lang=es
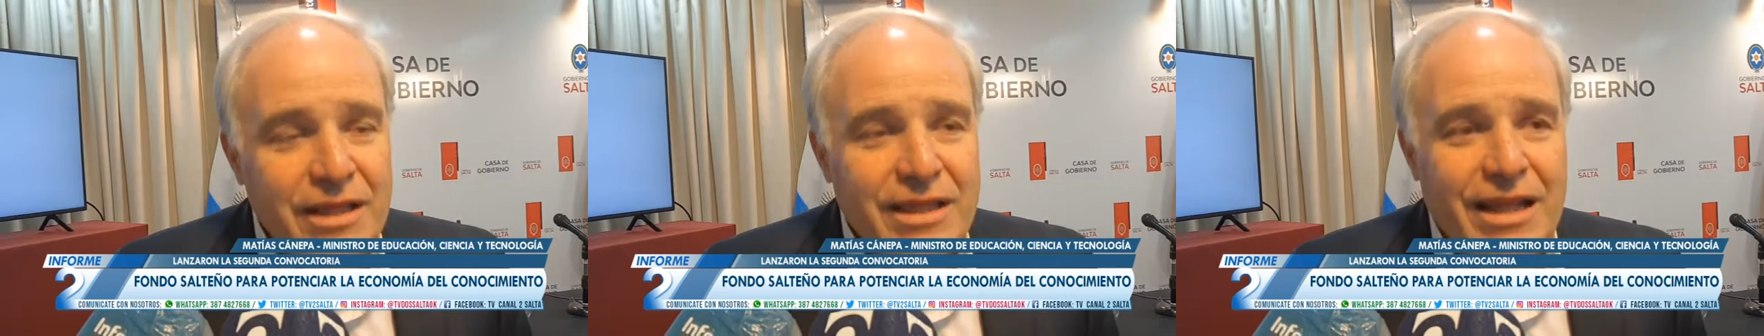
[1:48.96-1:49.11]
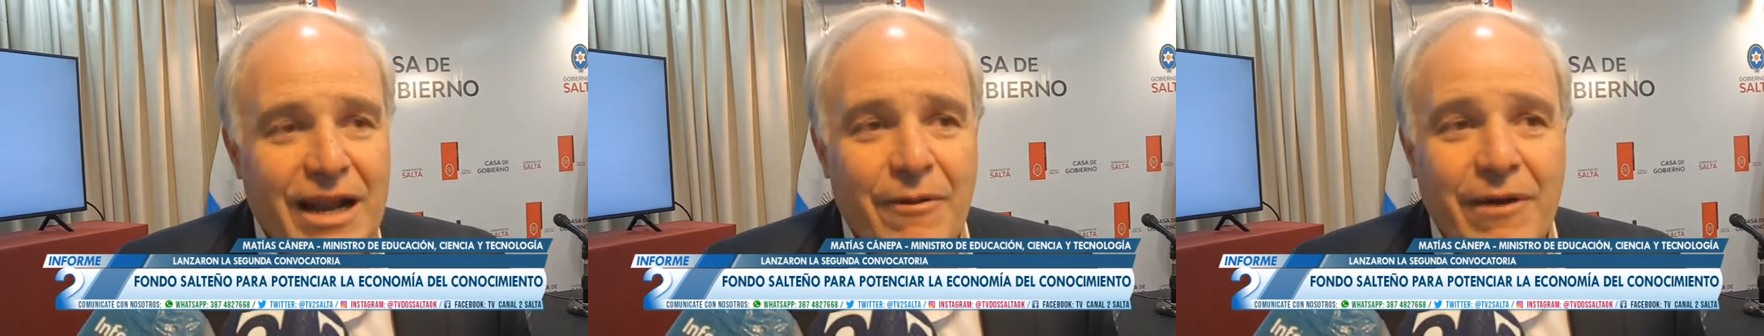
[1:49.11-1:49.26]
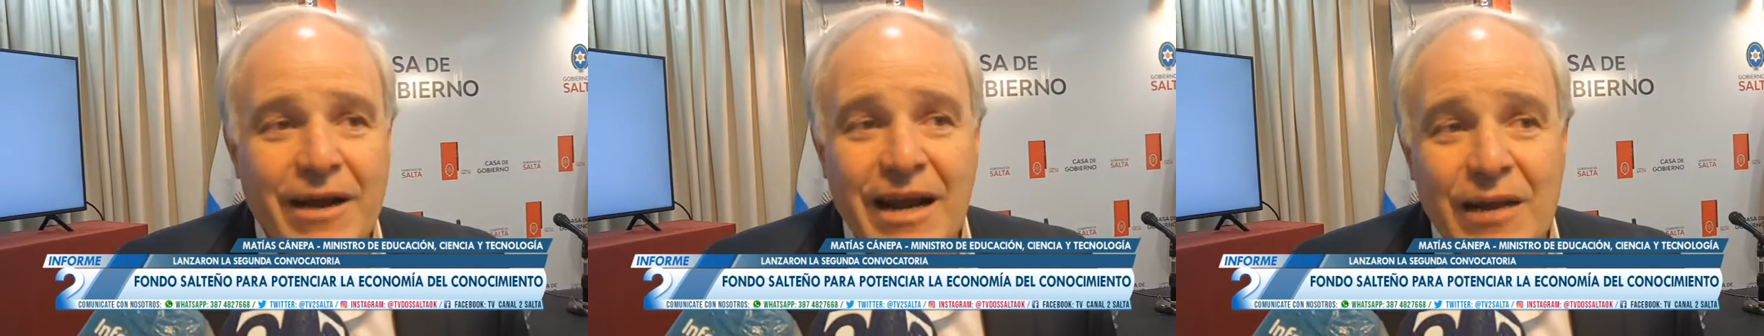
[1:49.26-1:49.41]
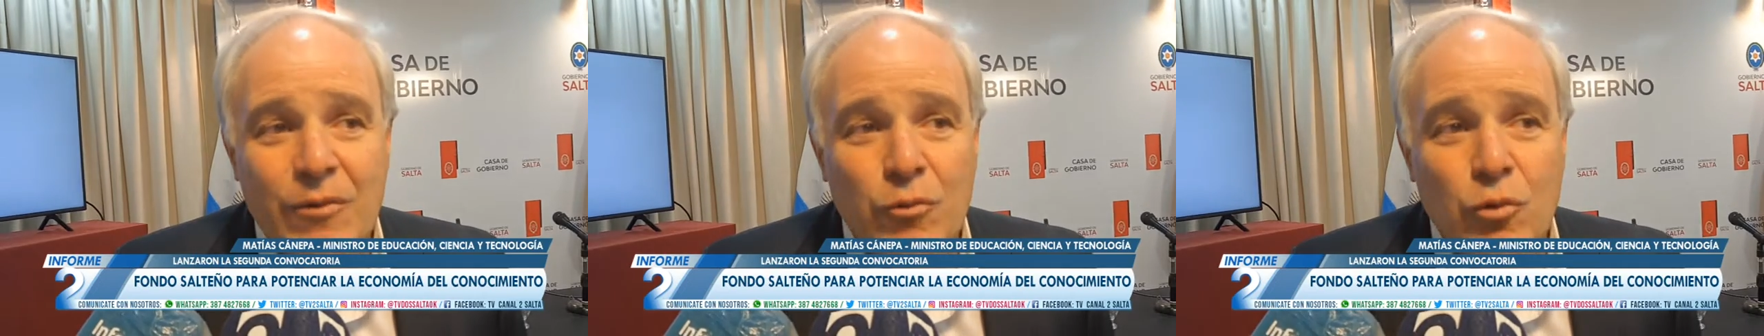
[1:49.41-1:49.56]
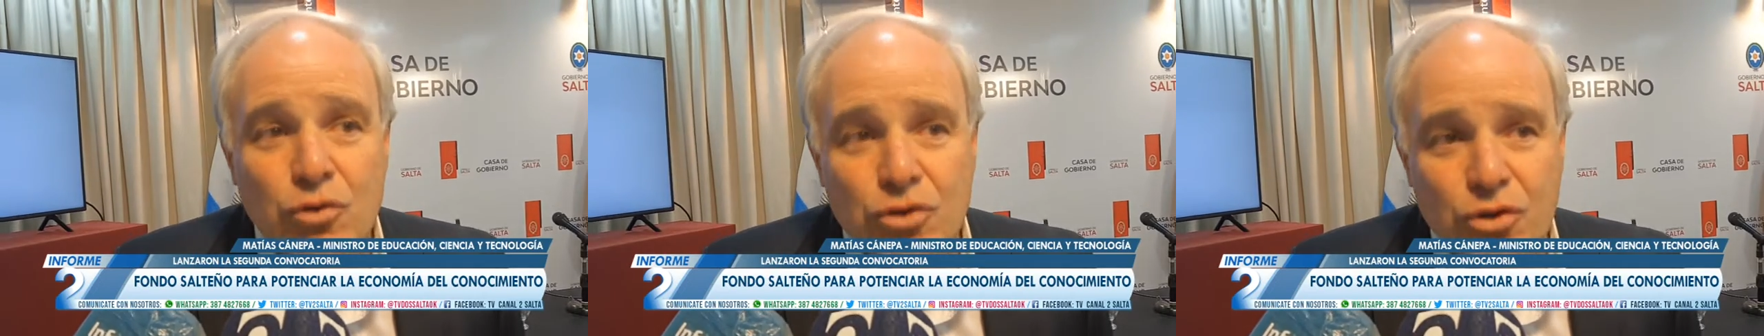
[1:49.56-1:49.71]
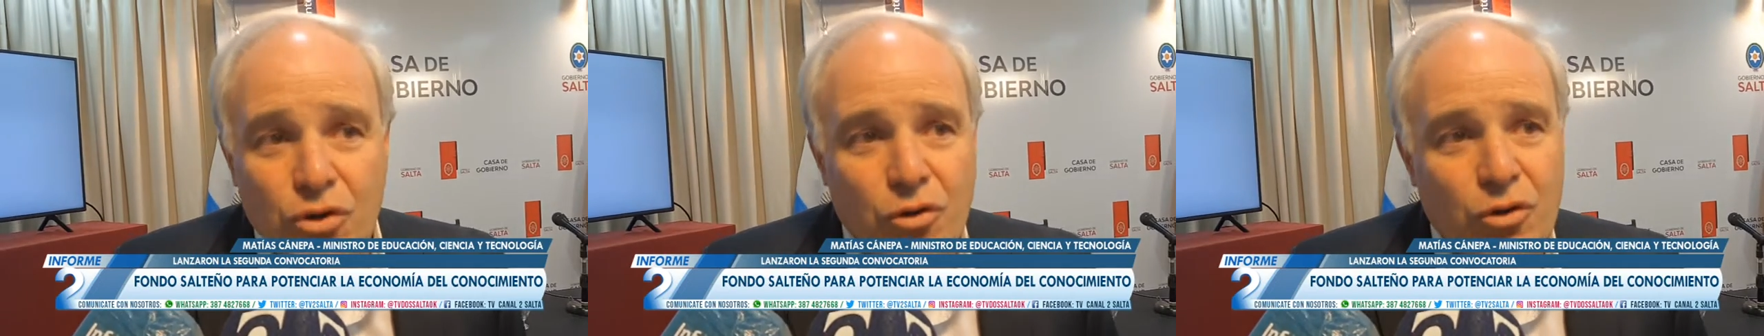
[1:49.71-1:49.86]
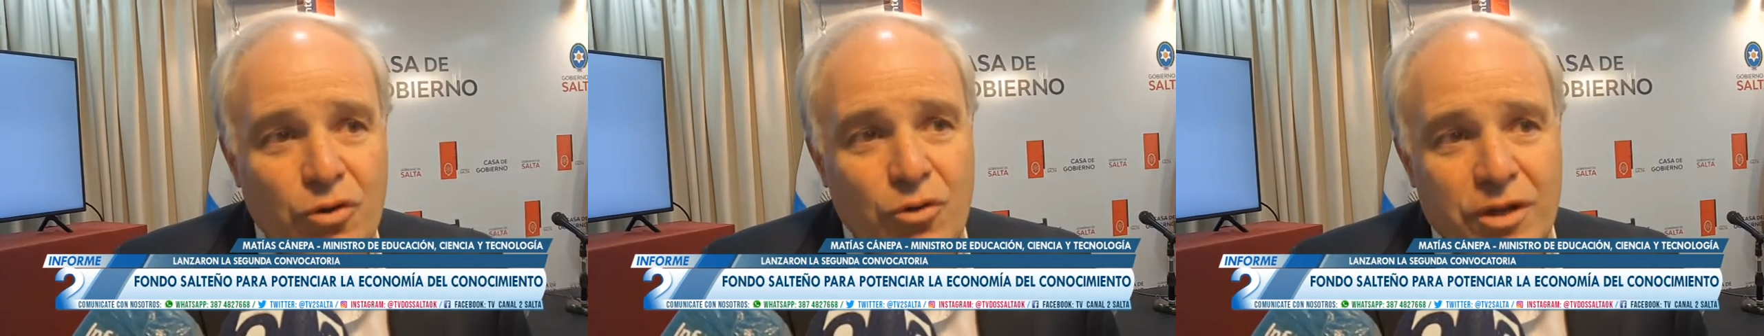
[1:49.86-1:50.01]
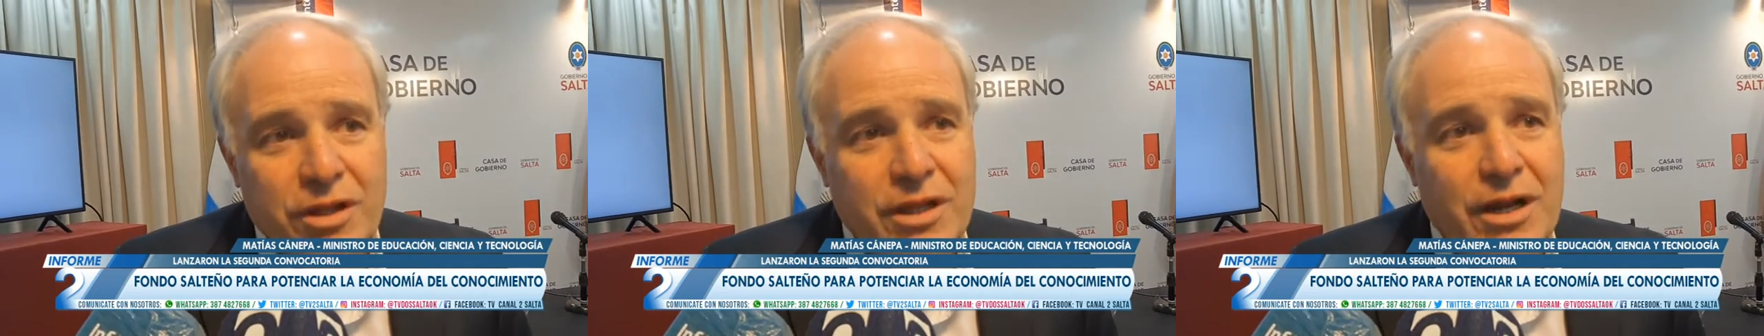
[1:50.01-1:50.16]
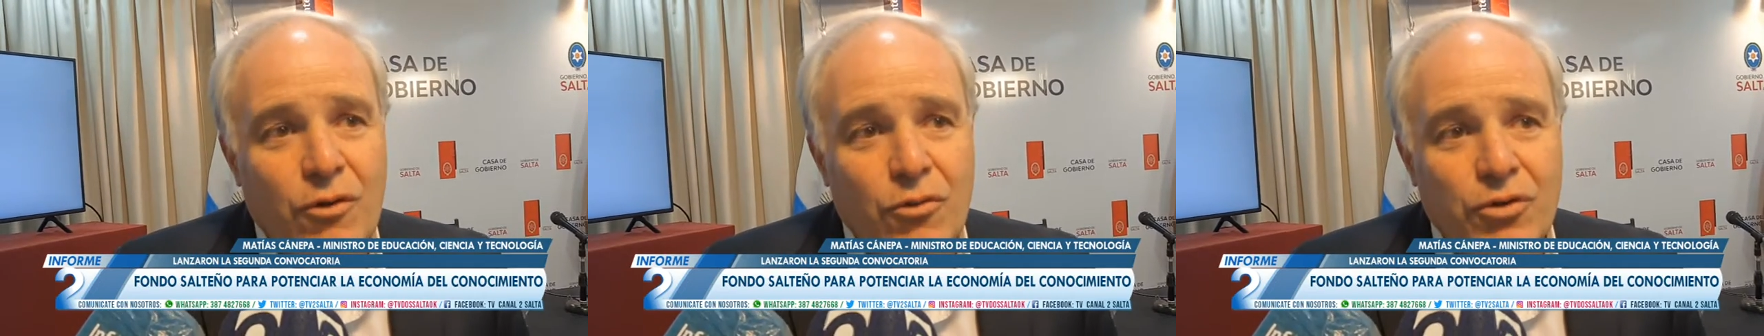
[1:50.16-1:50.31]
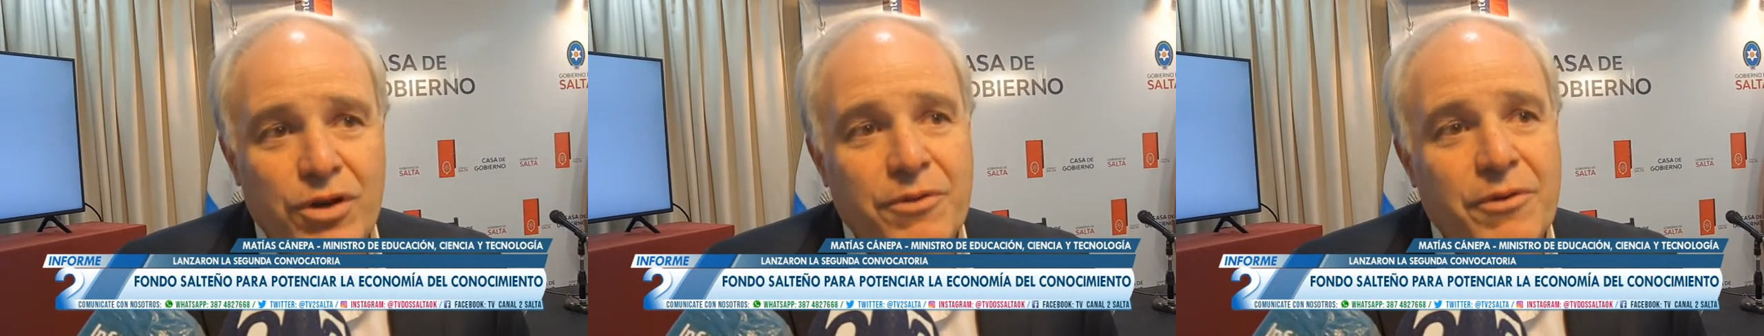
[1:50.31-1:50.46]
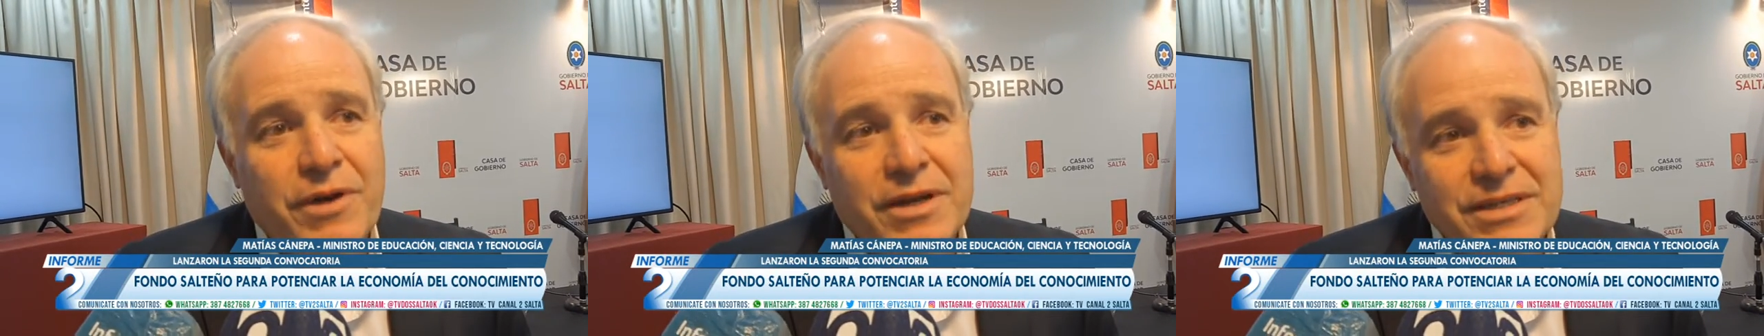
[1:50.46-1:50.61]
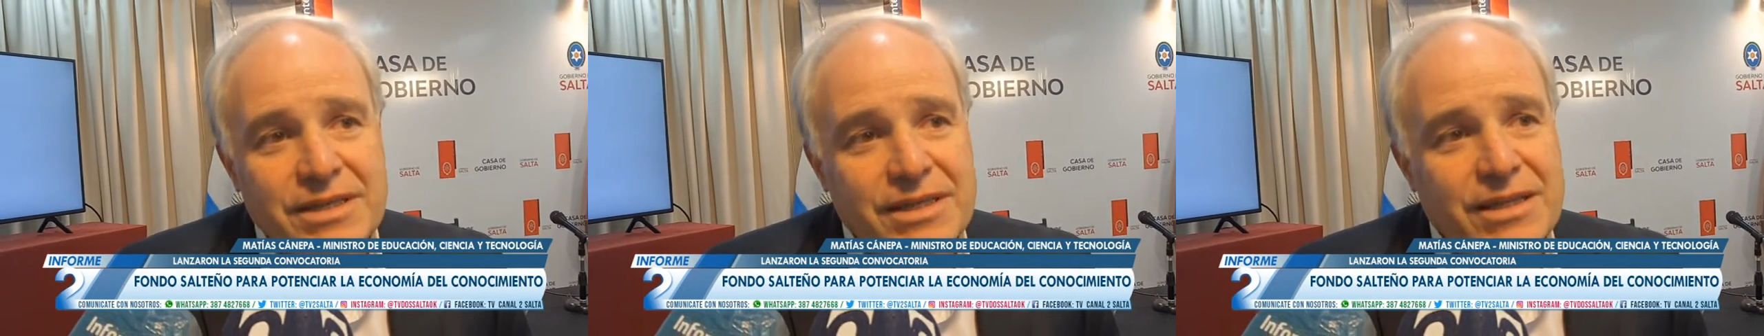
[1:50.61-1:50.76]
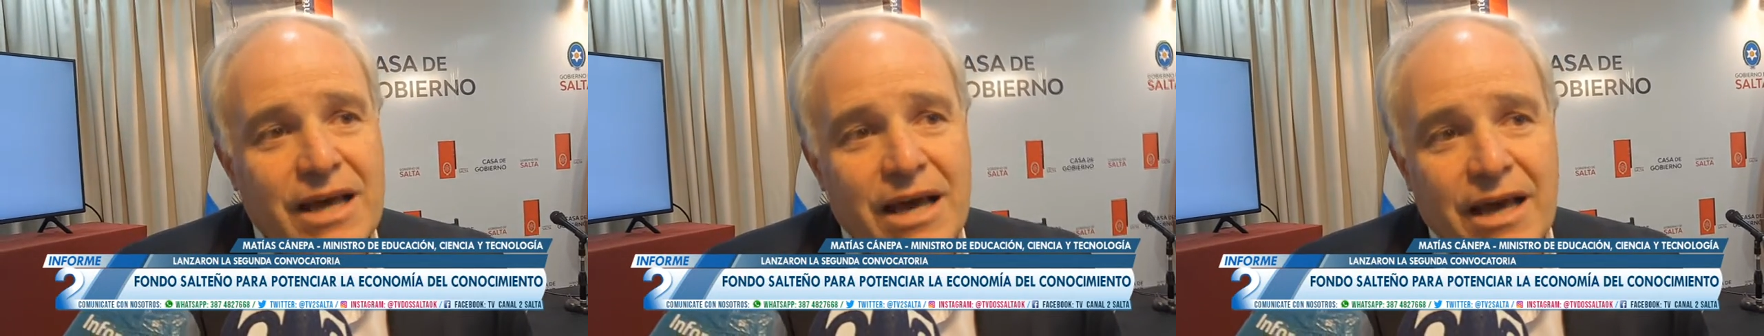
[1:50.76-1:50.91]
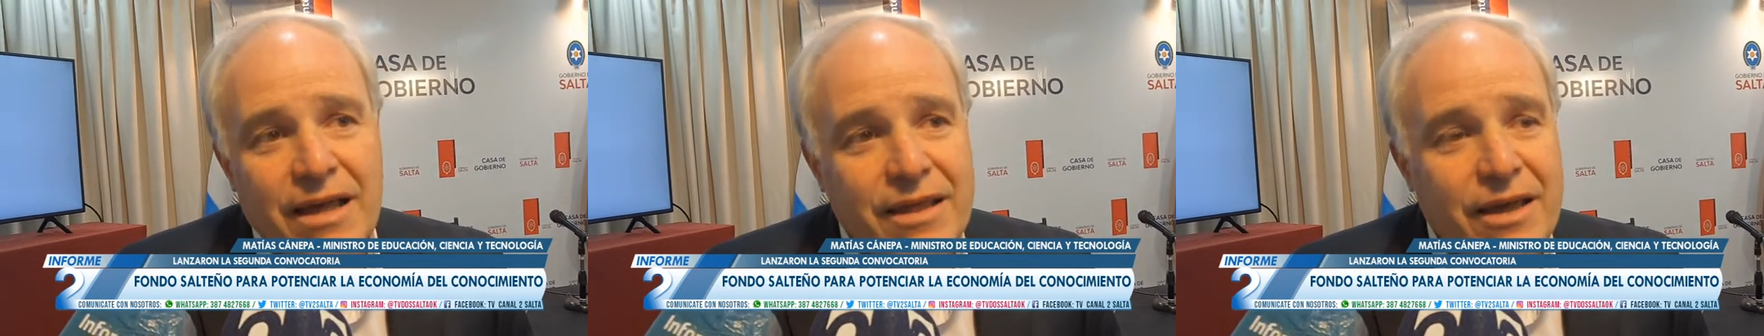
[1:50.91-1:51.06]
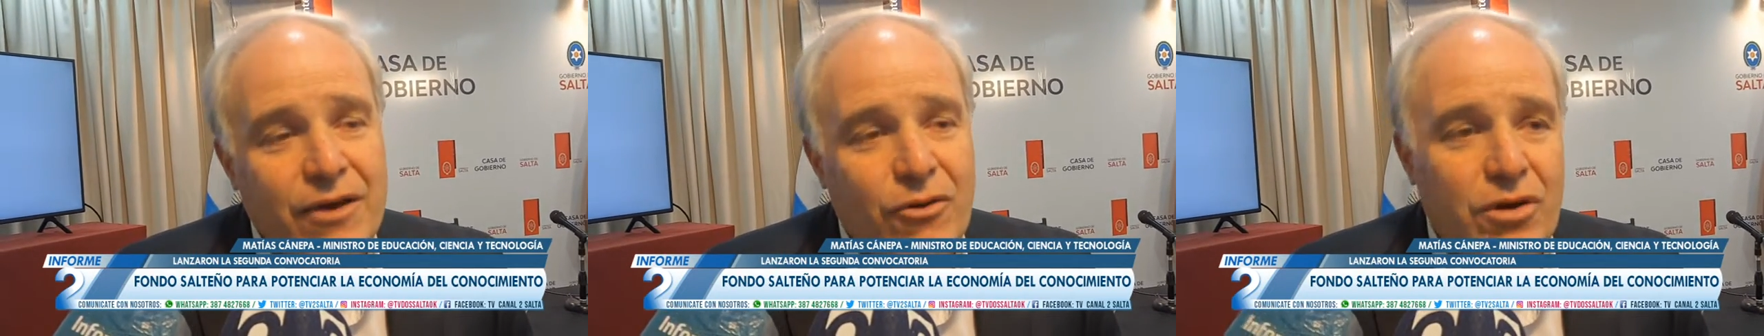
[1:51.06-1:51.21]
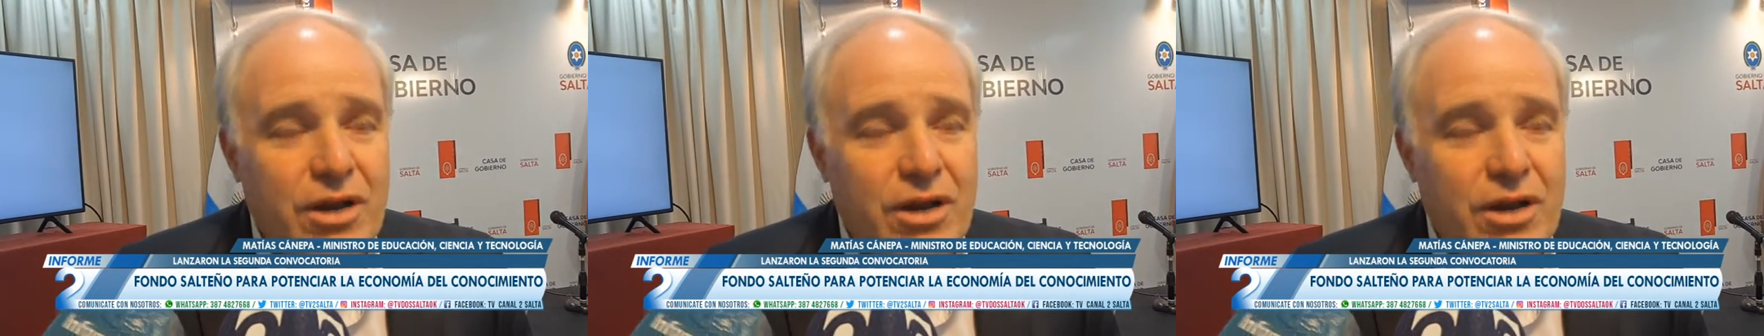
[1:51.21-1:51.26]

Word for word: trabajar mucho con nuestras universidades,